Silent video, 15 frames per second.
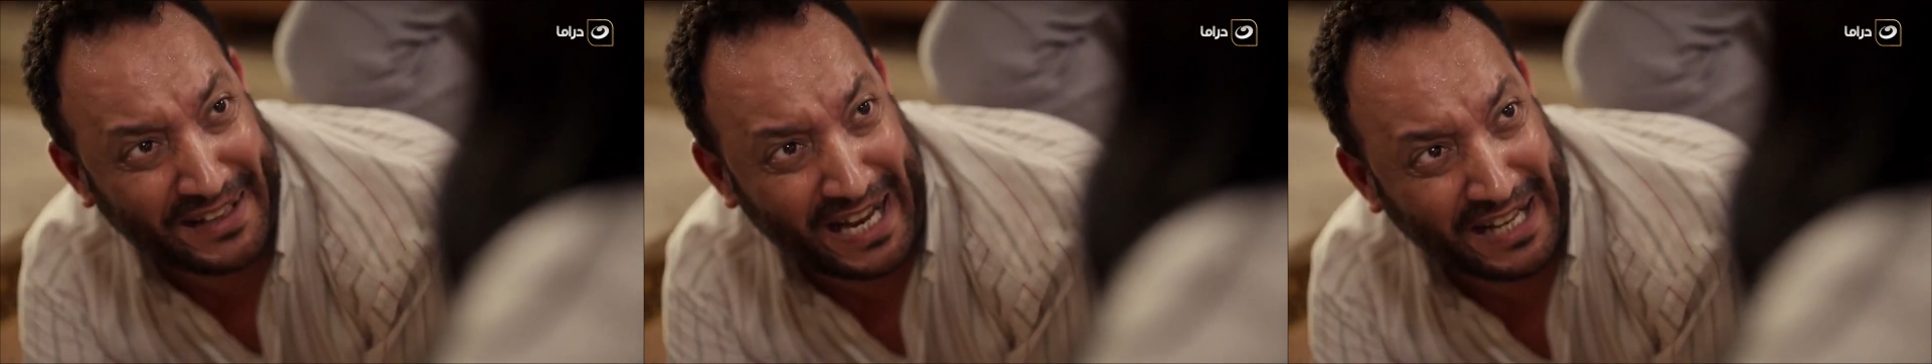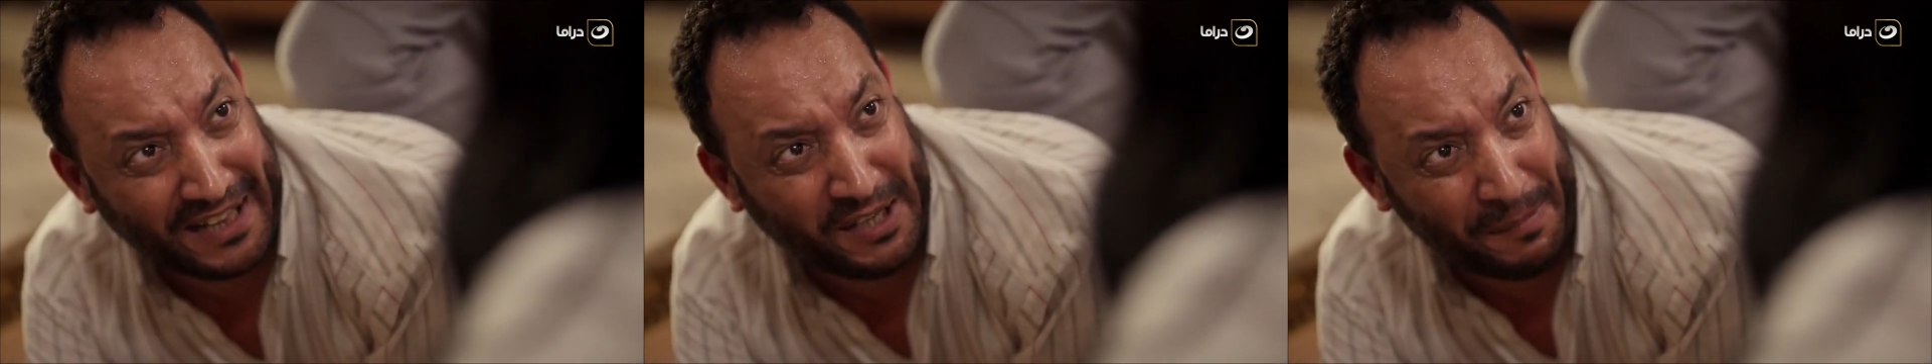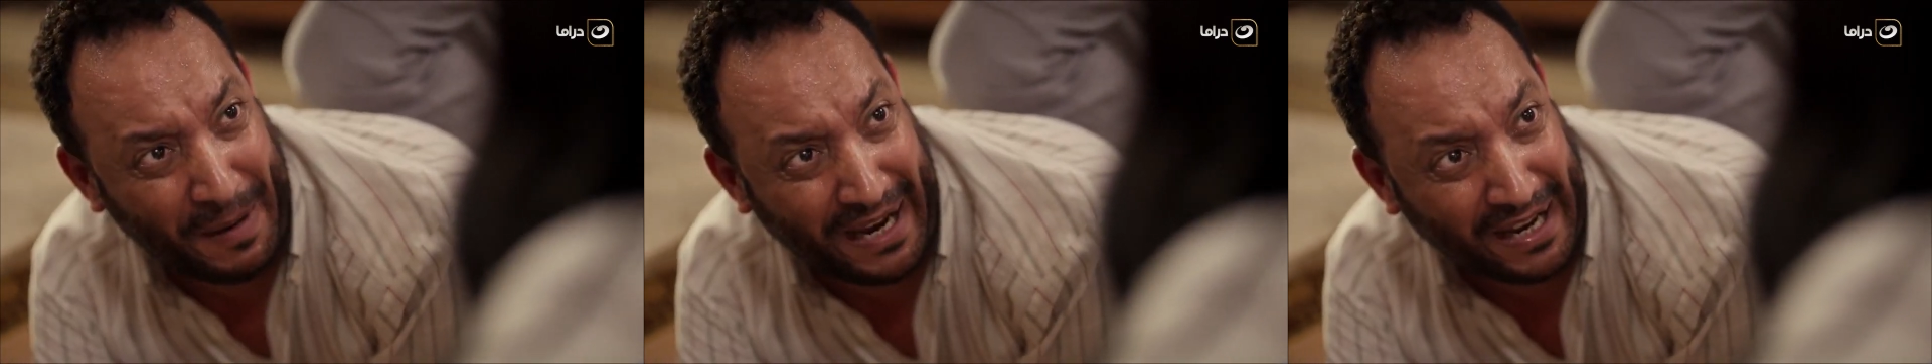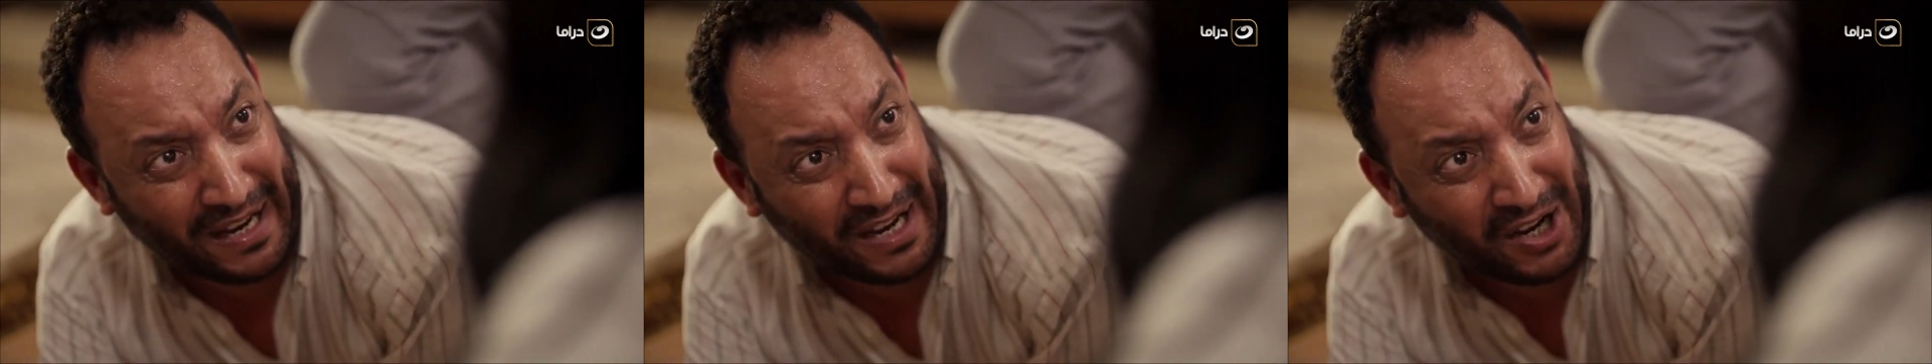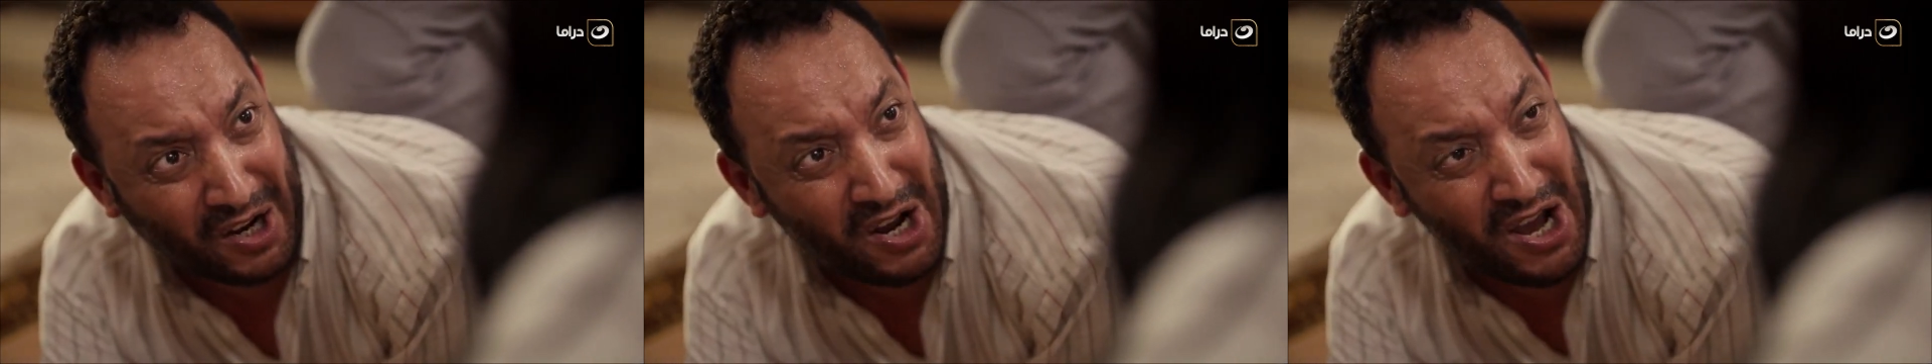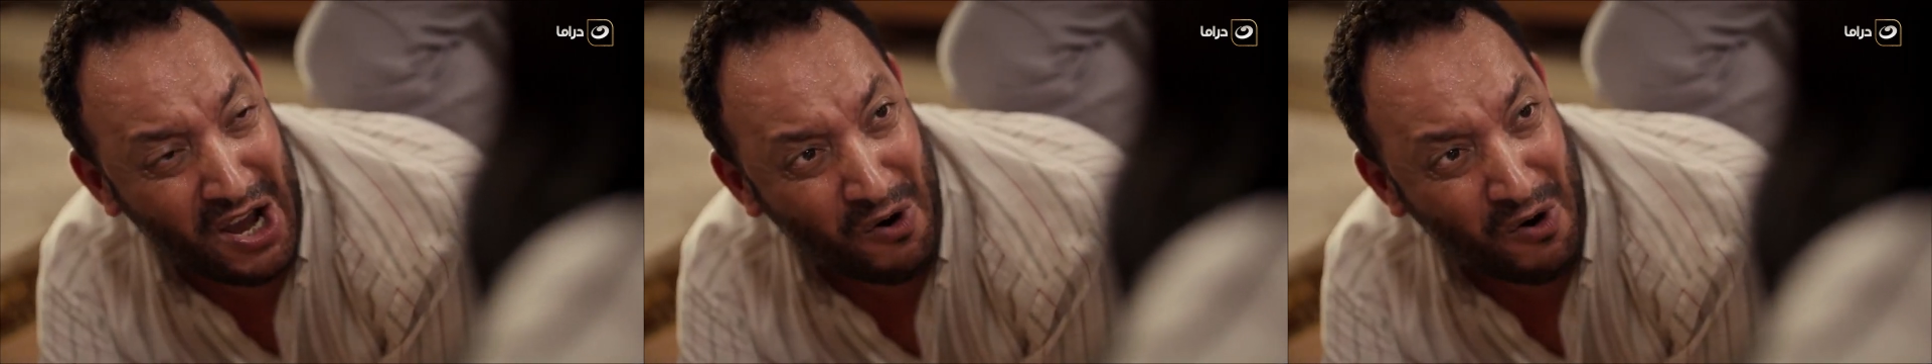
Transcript: تعدي معاها